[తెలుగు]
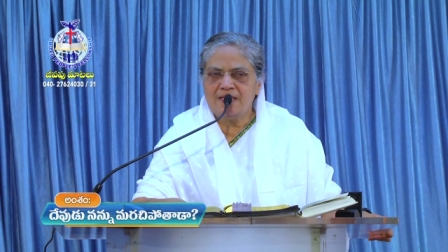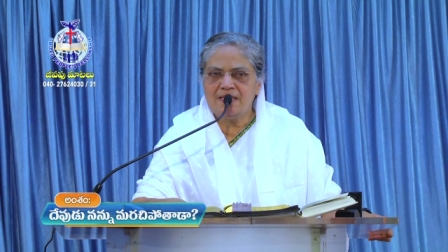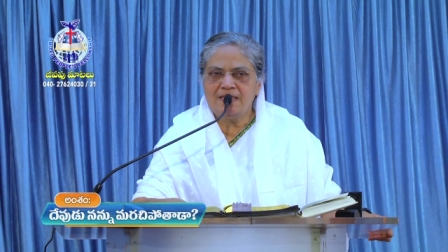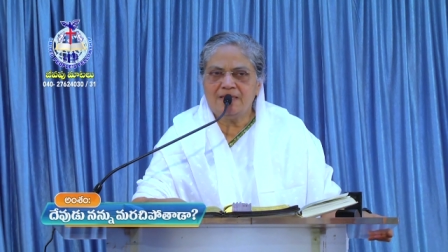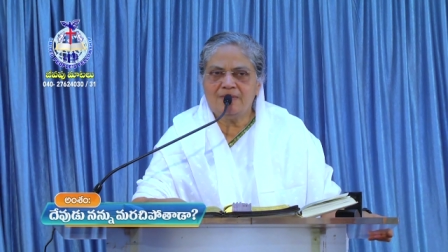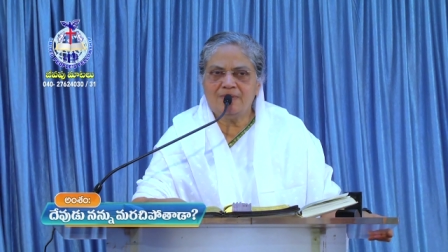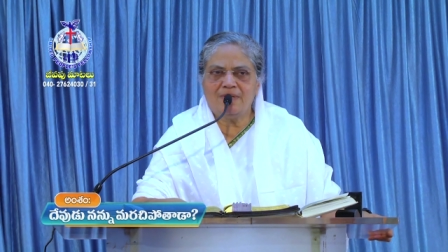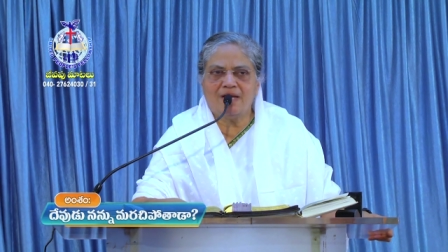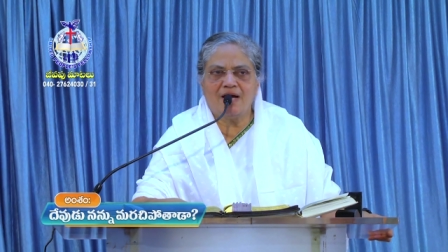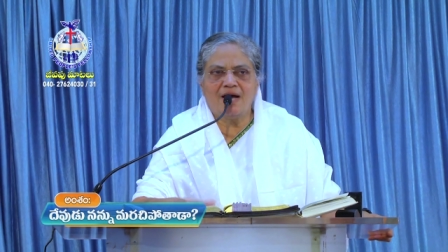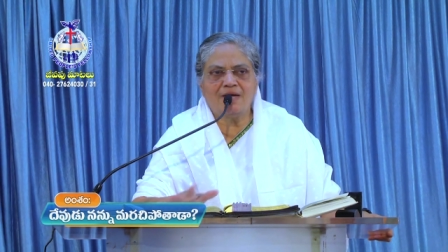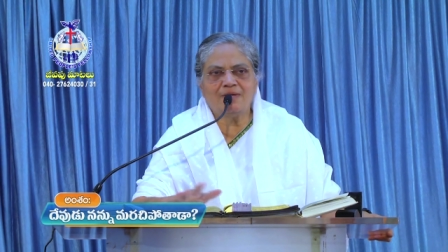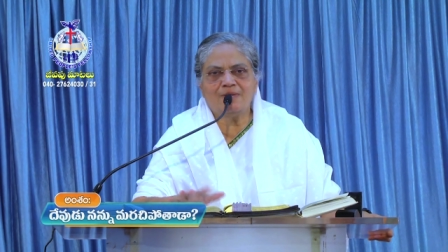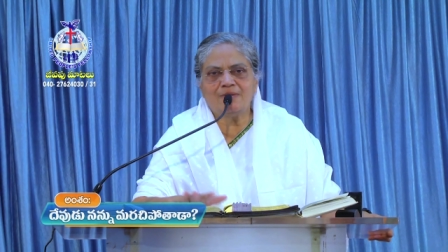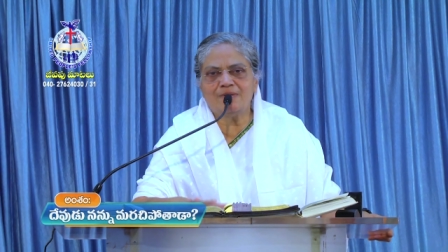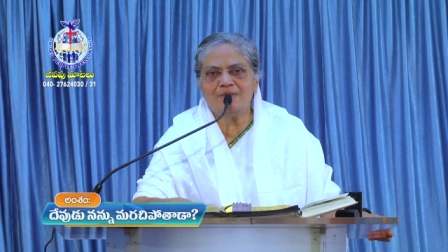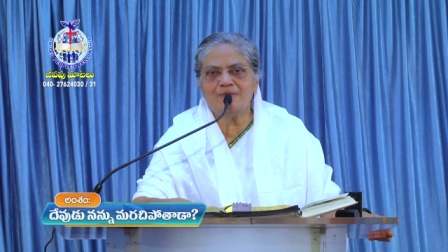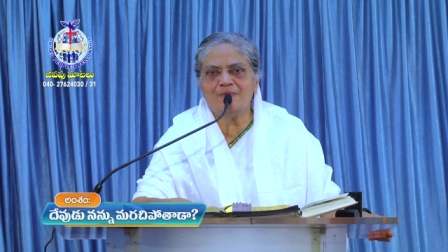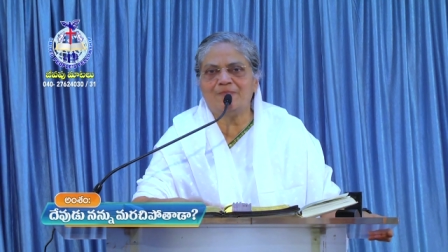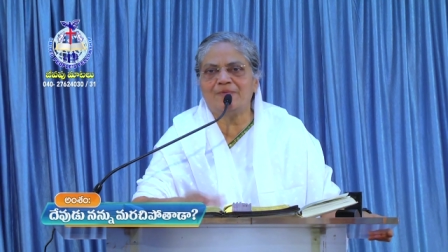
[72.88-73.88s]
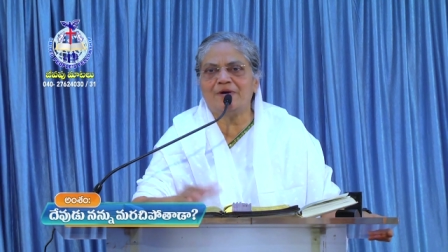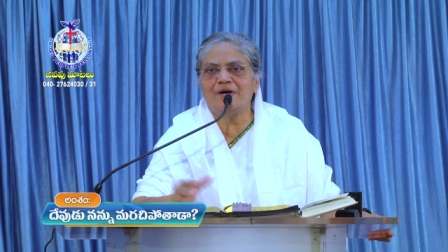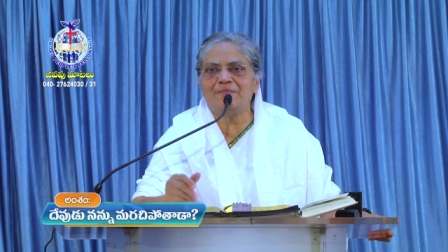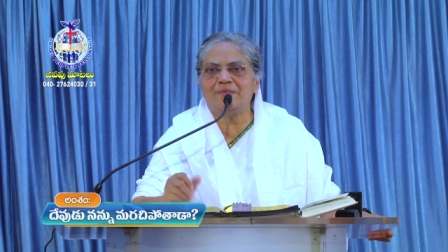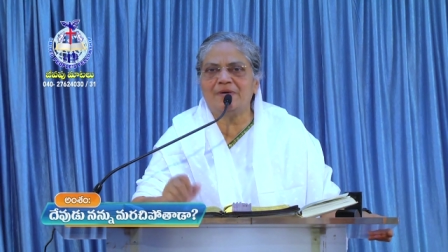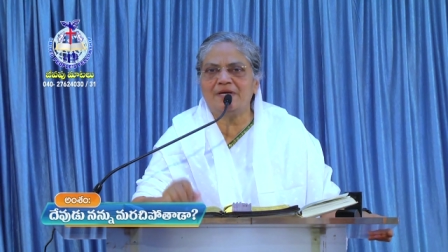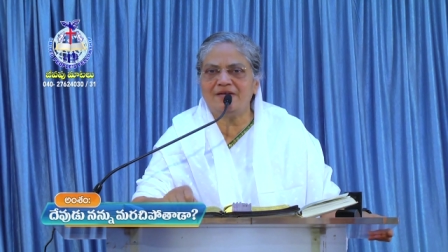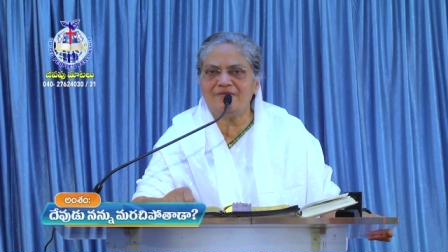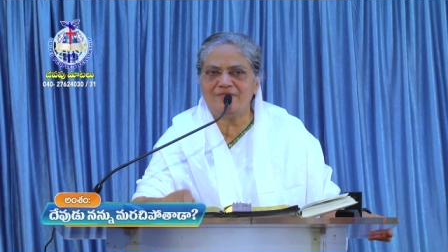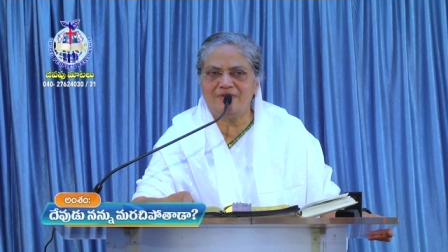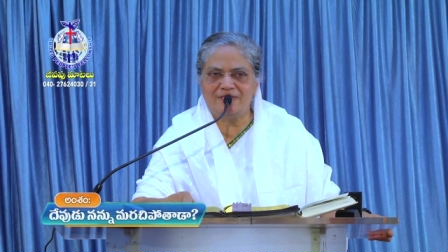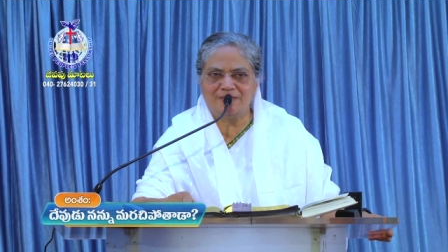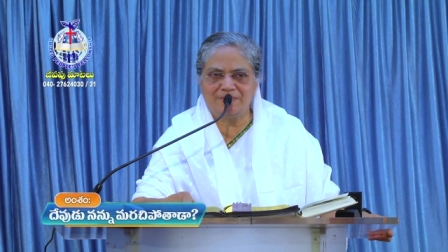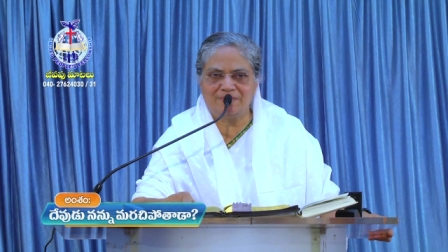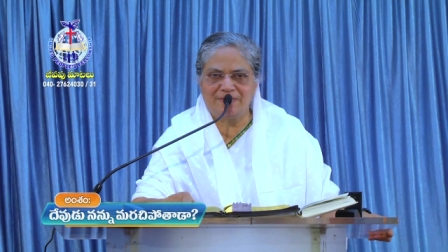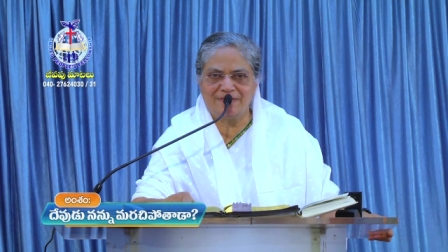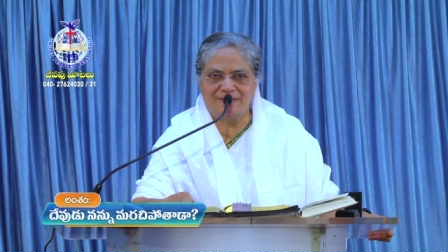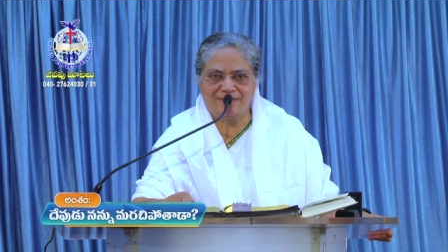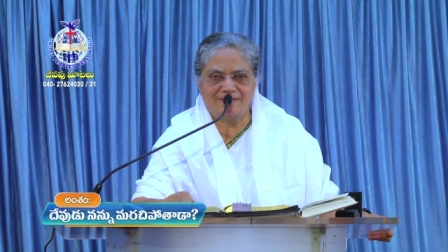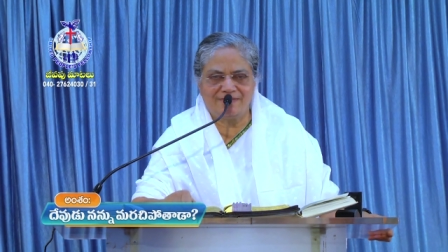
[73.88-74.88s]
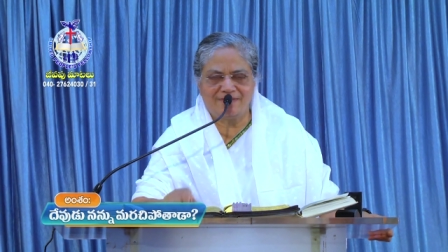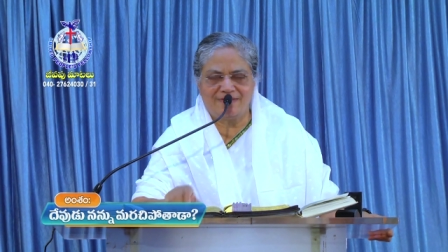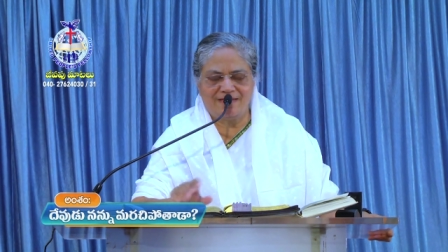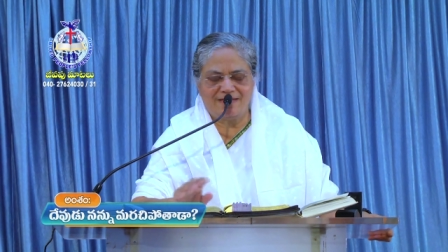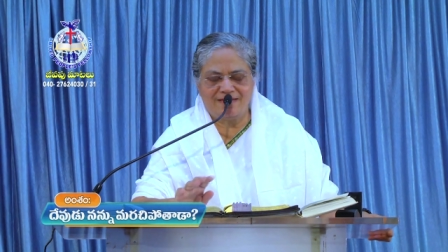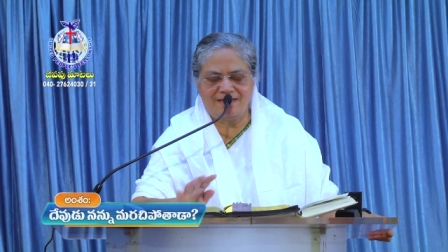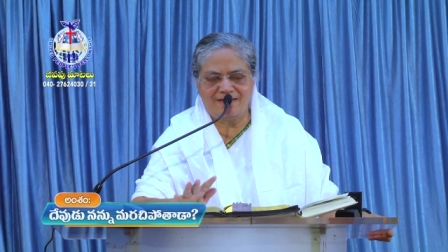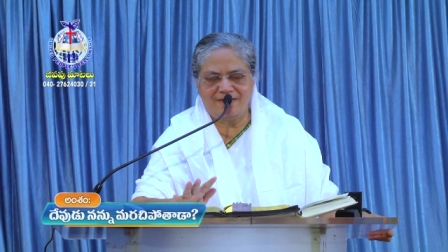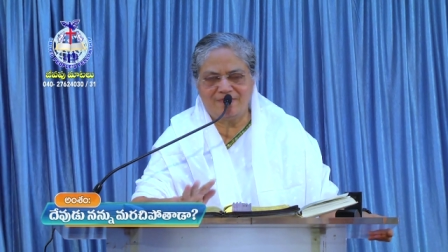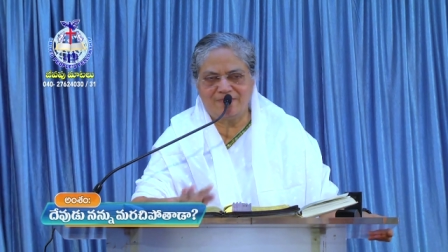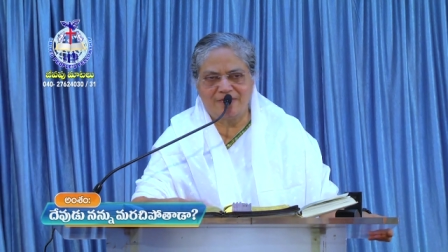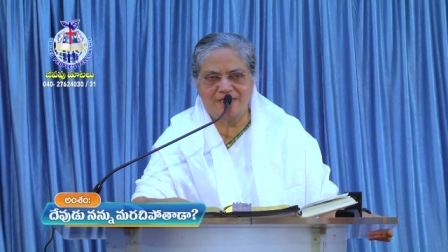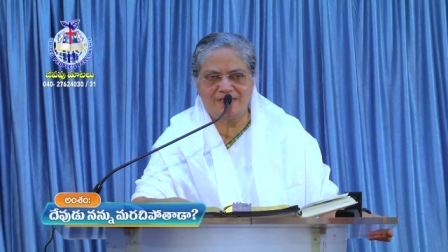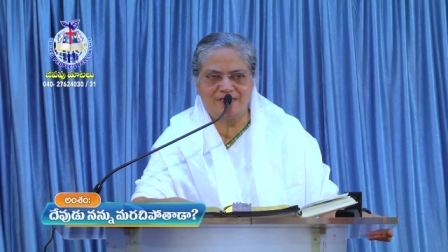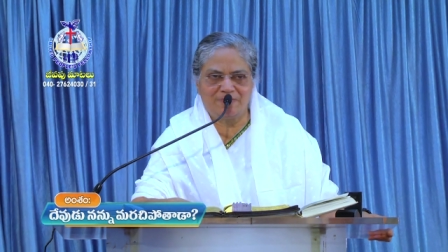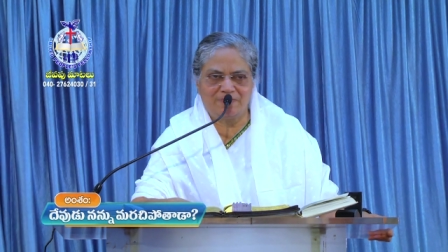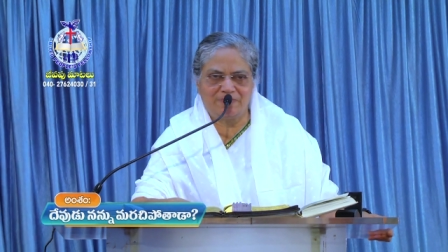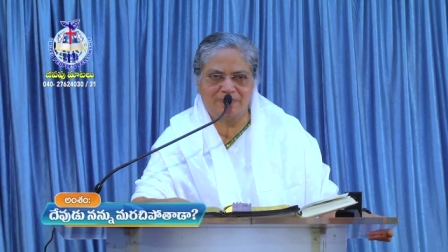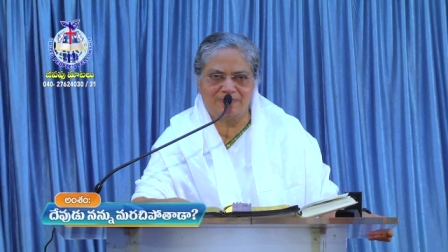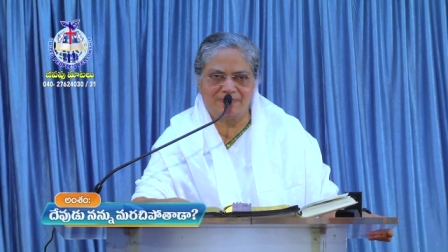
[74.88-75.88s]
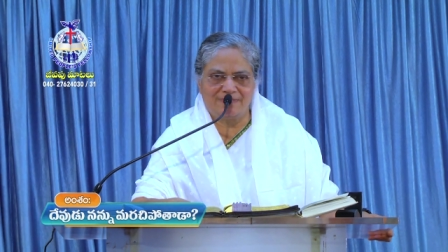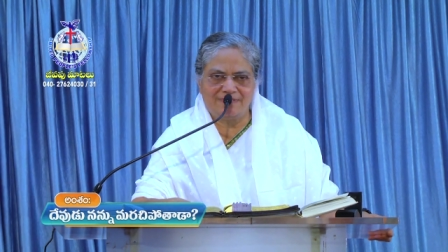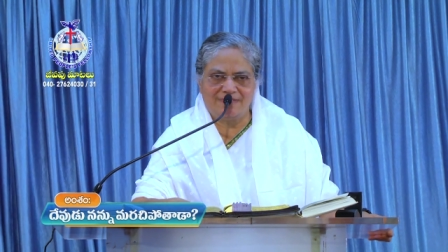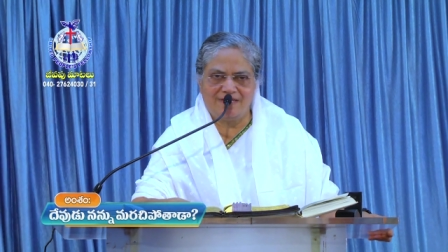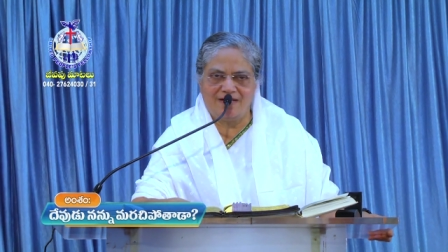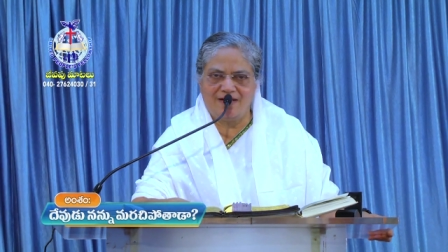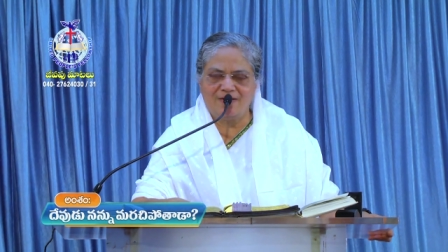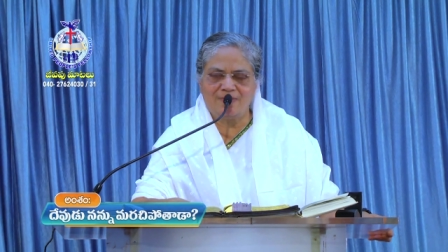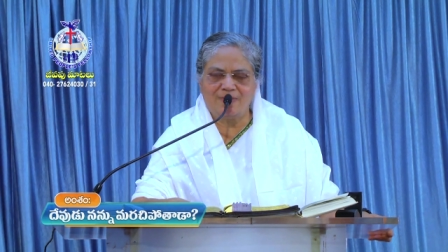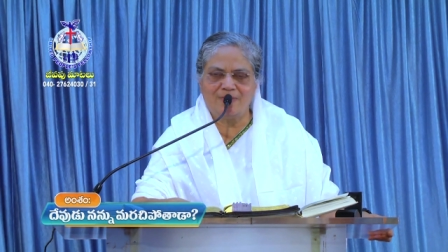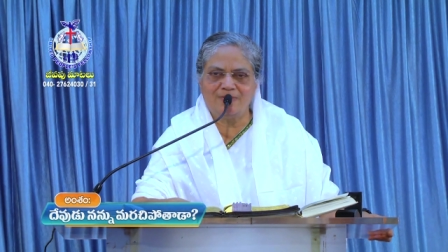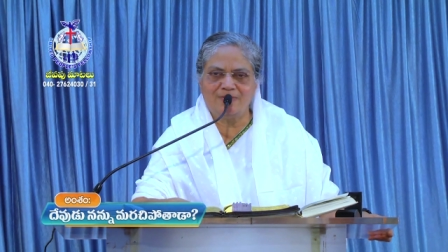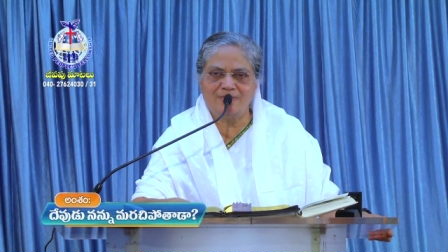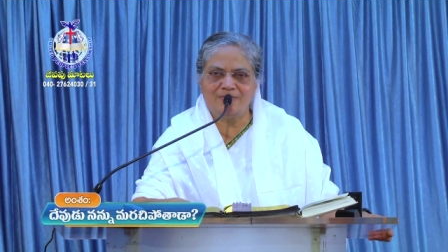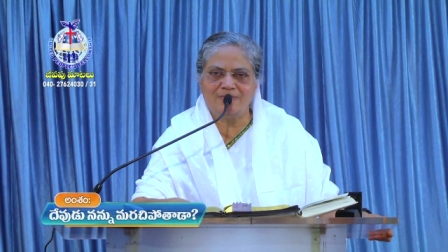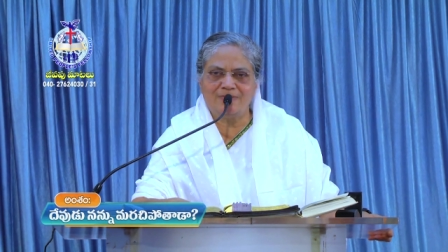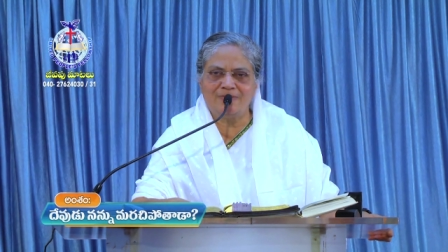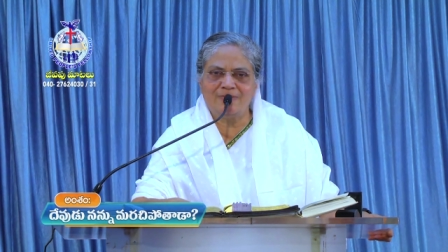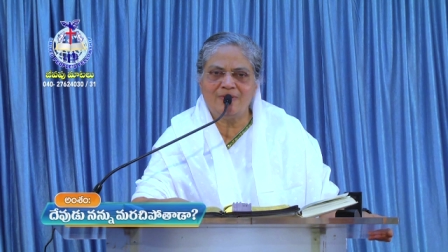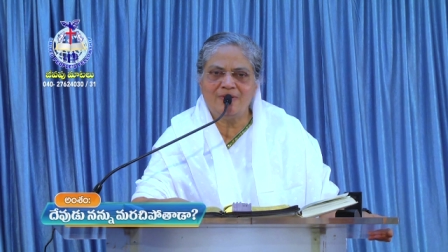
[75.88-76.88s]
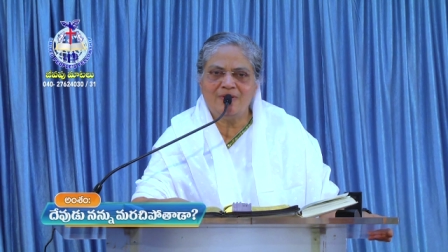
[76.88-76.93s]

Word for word: నువ్వు నా కొరకు పాపాన్ని విడిచిపెట్టినావు నేను నిన్ను మర్చిపోను నా కొరకు